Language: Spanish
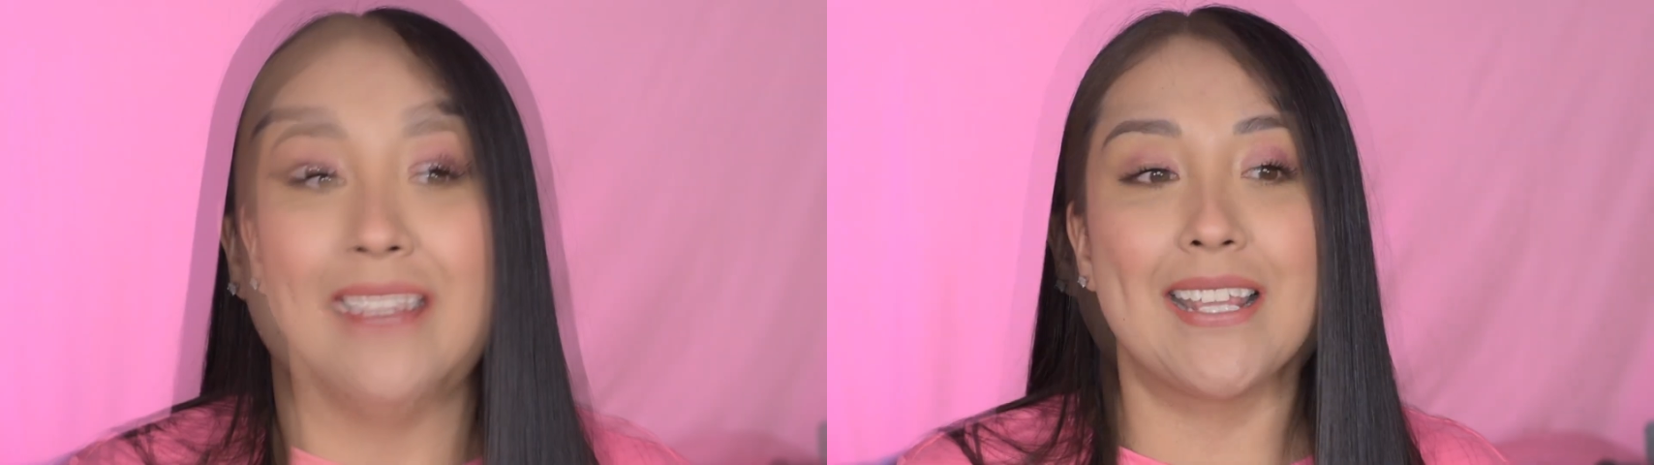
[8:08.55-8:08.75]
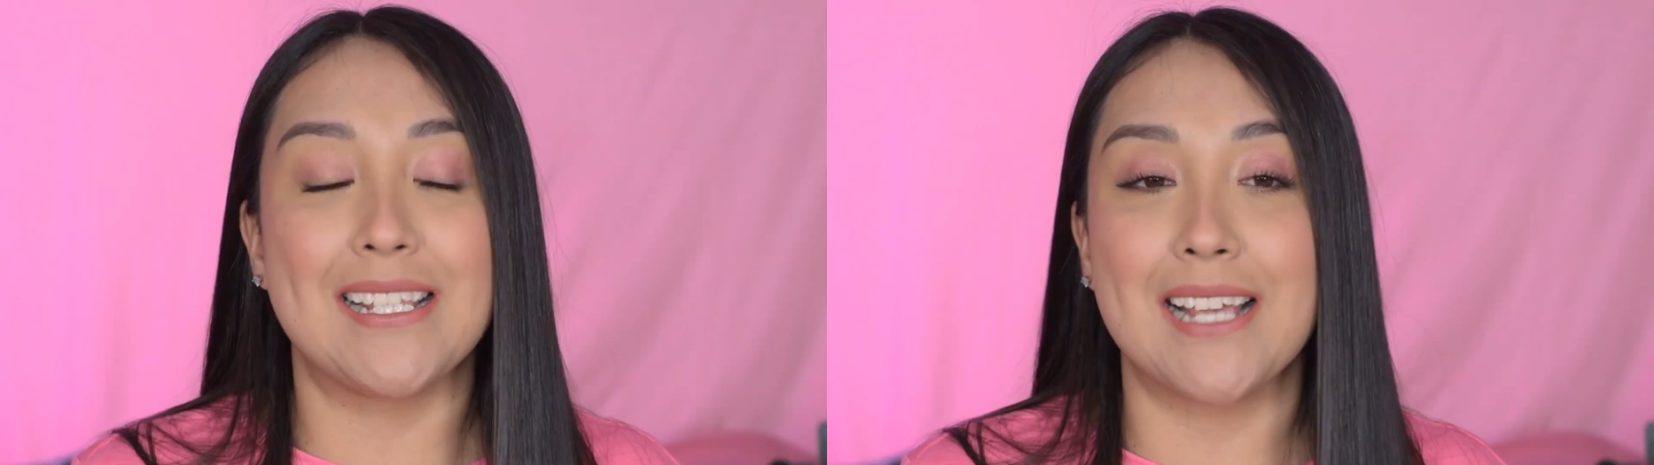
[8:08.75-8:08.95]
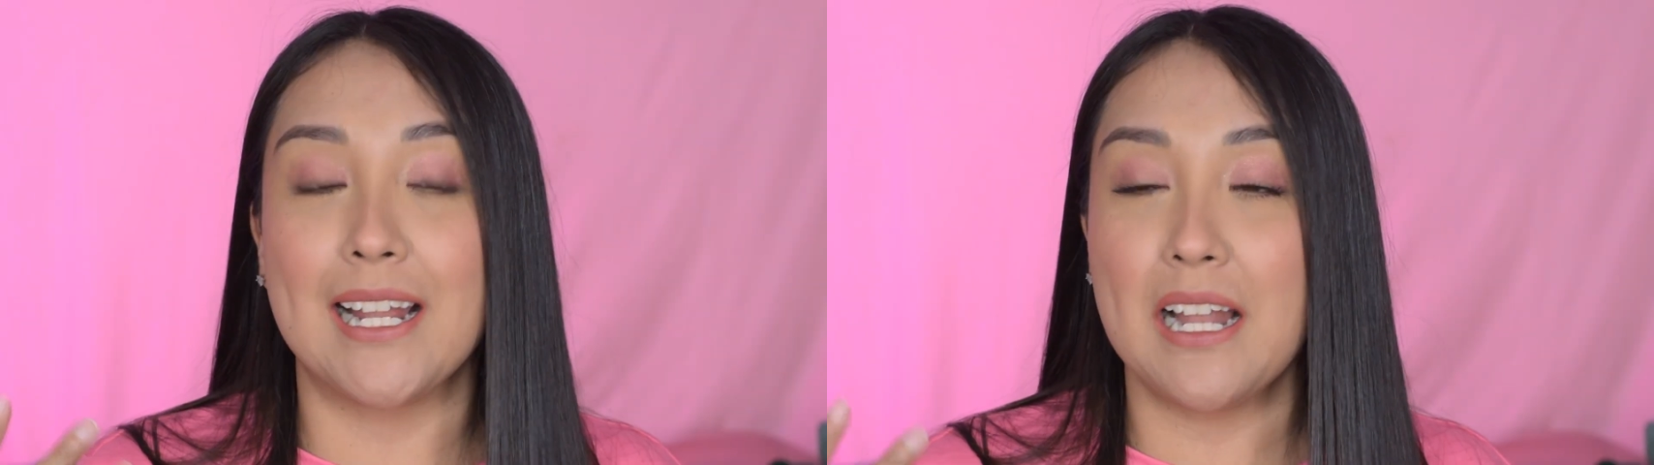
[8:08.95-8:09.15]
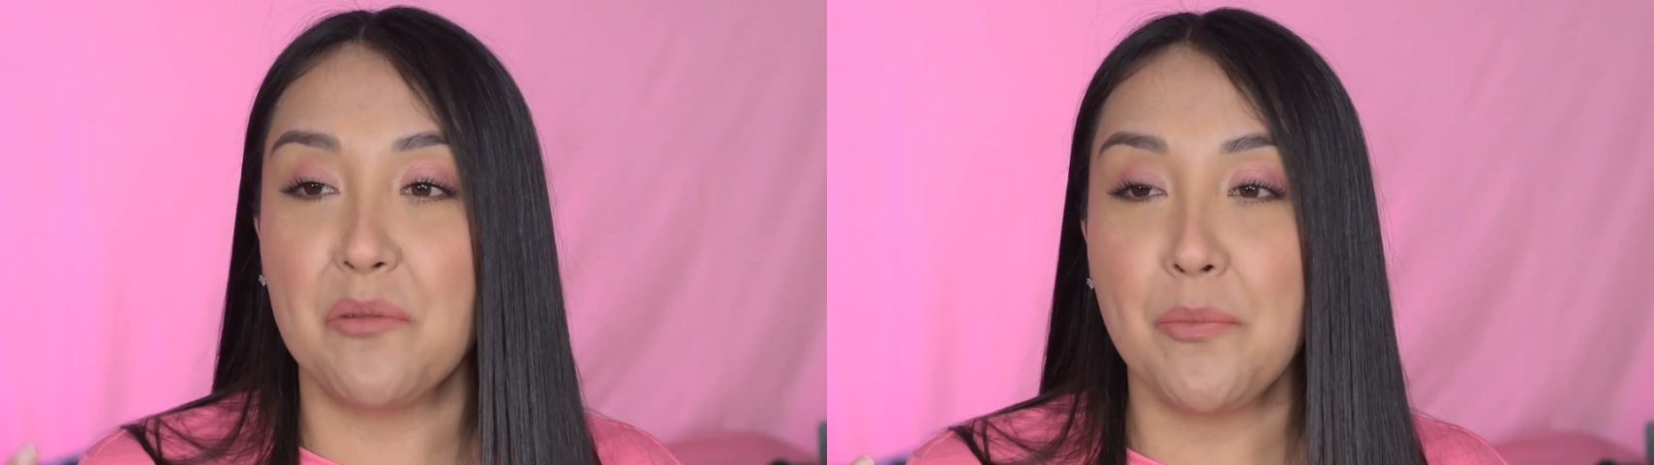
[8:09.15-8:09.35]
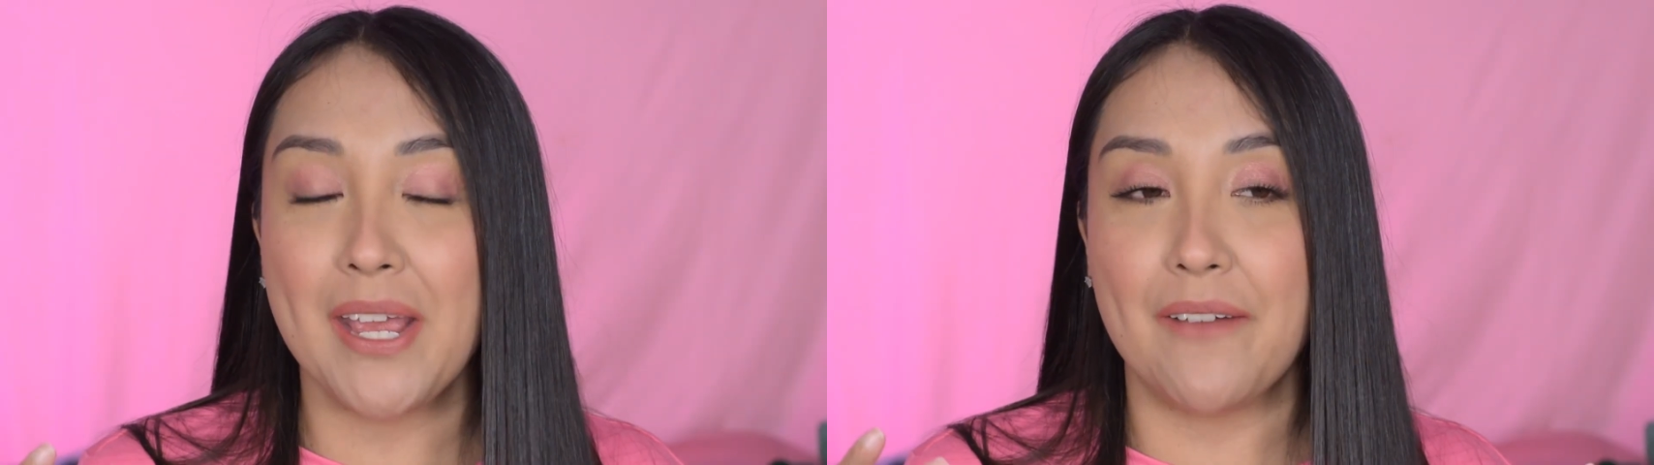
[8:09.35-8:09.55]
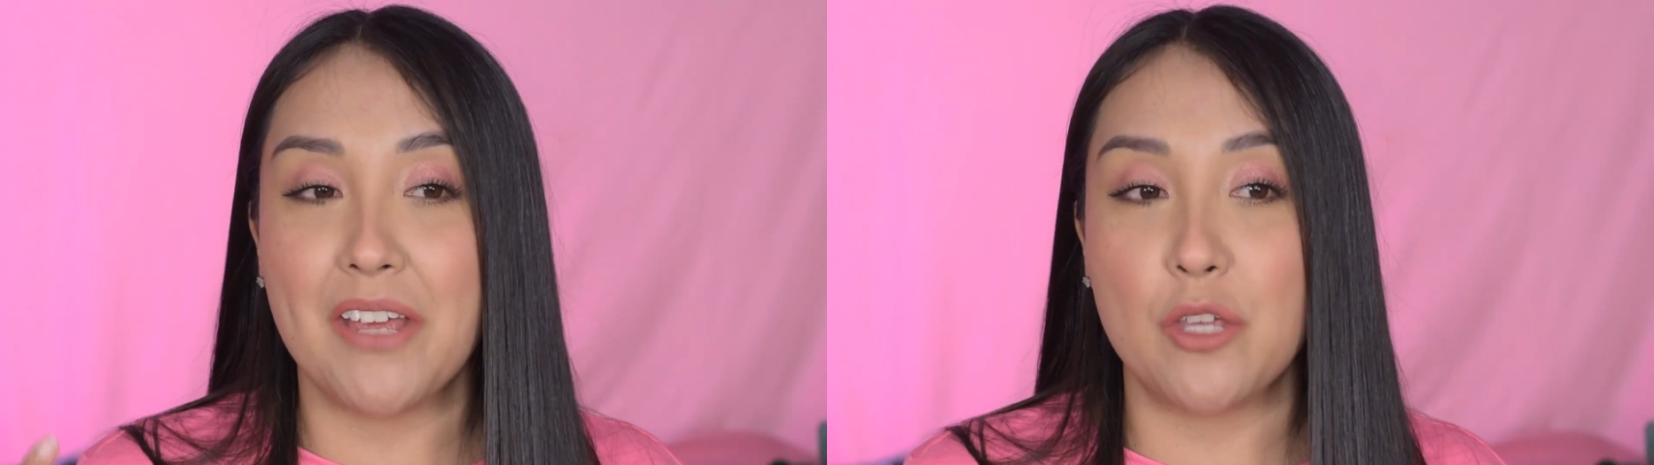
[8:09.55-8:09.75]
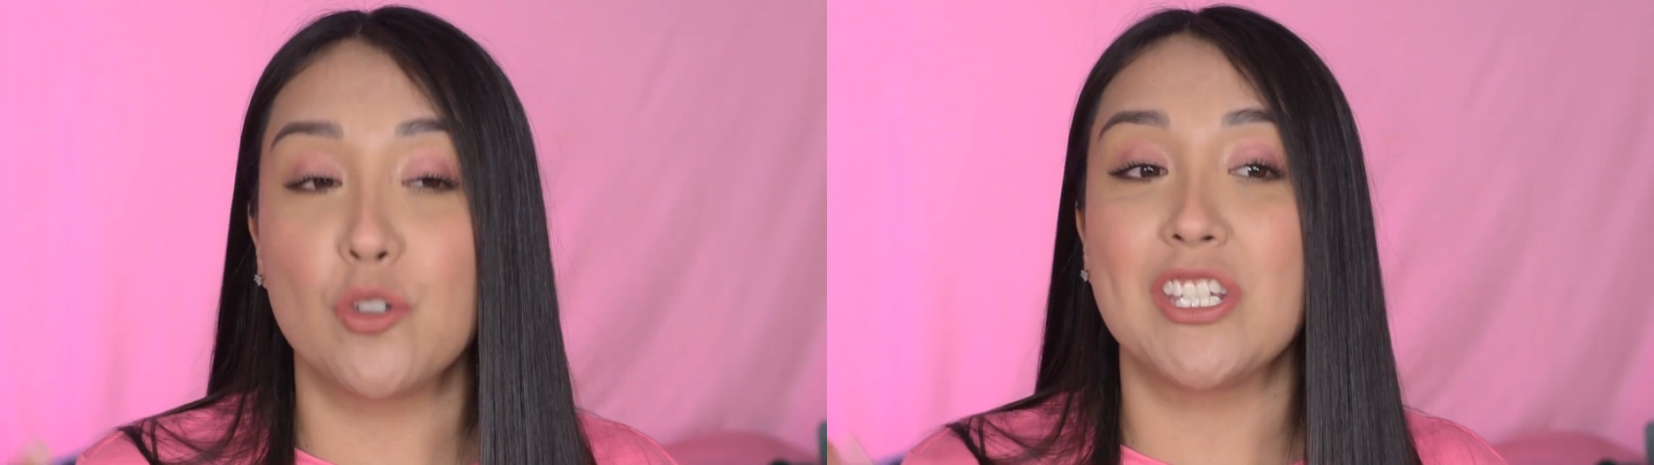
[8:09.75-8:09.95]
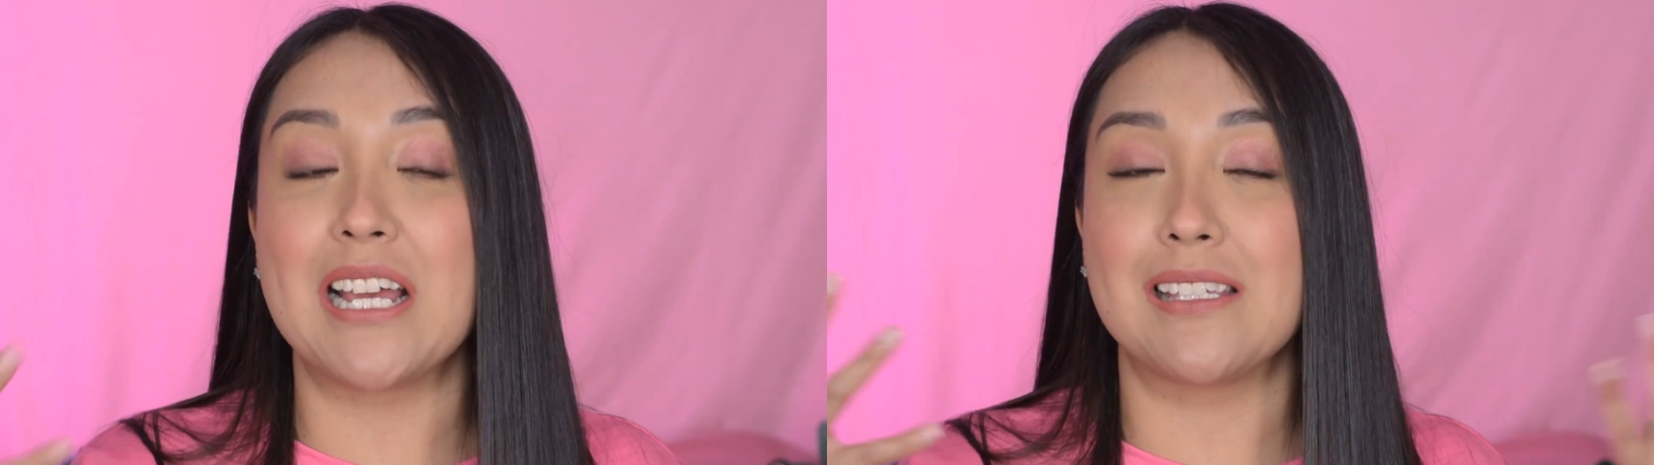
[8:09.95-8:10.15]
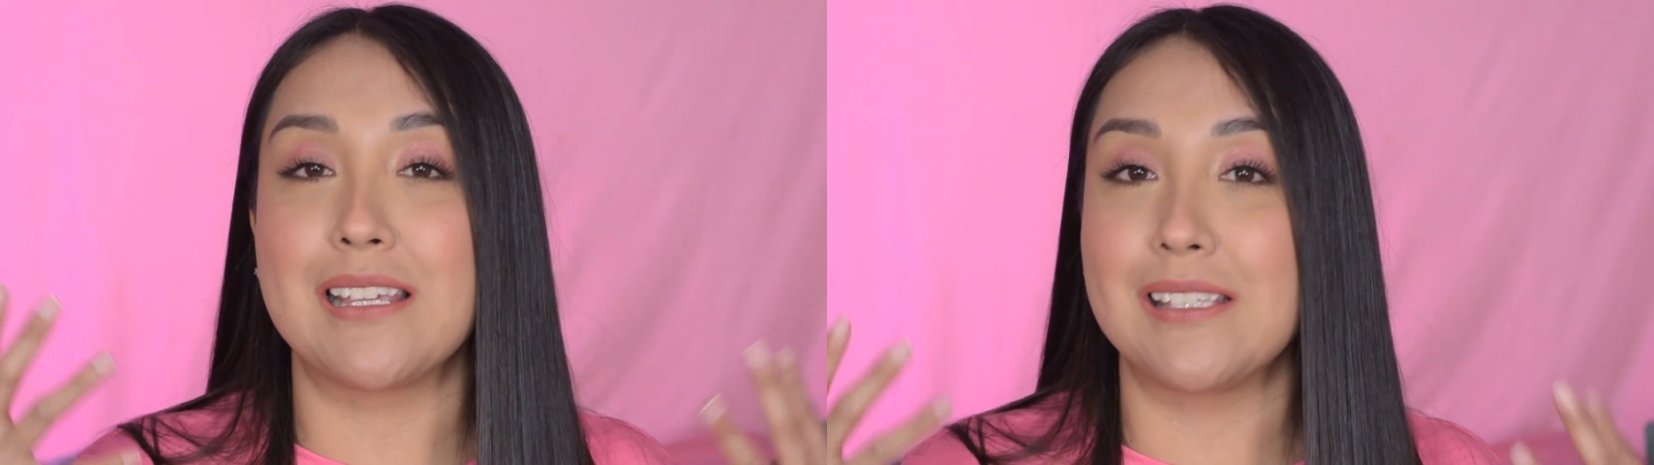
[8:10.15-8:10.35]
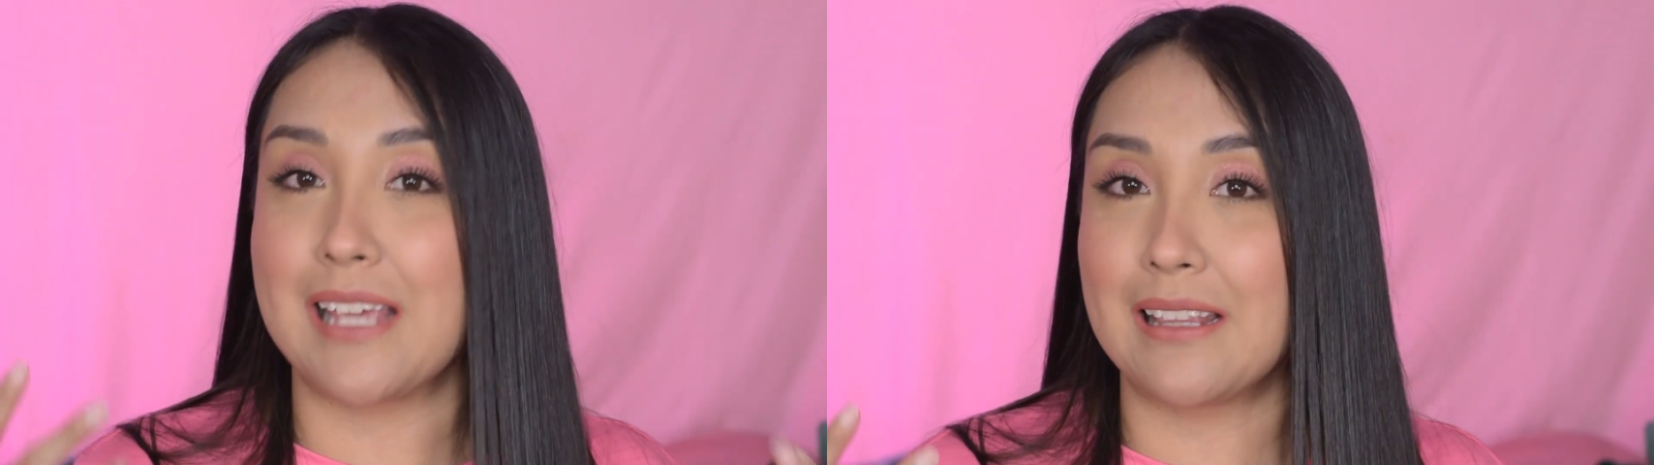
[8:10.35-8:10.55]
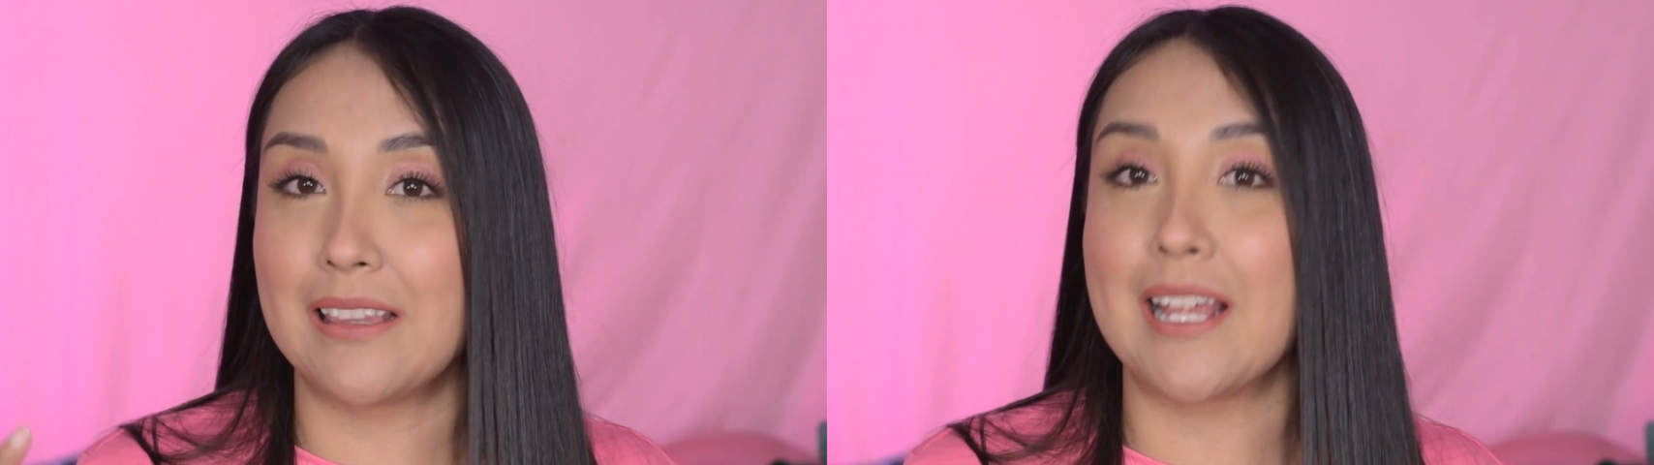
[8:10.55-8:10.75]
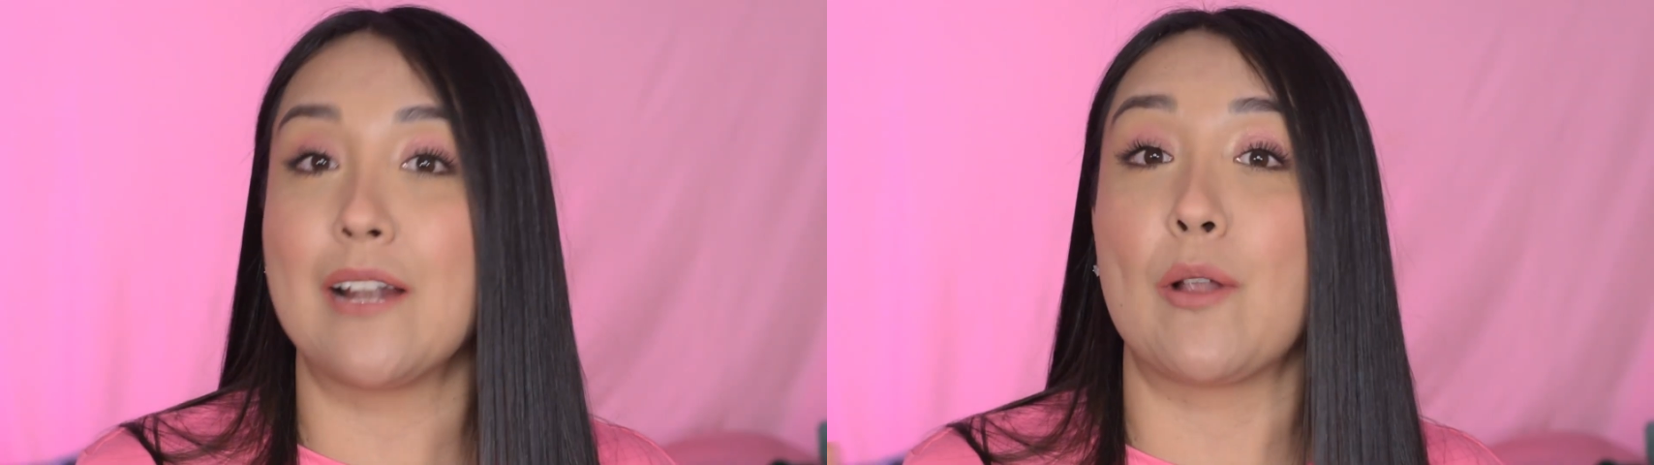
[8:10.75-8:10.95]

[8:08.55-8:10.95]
Desde que lavo mi cabello ya se siente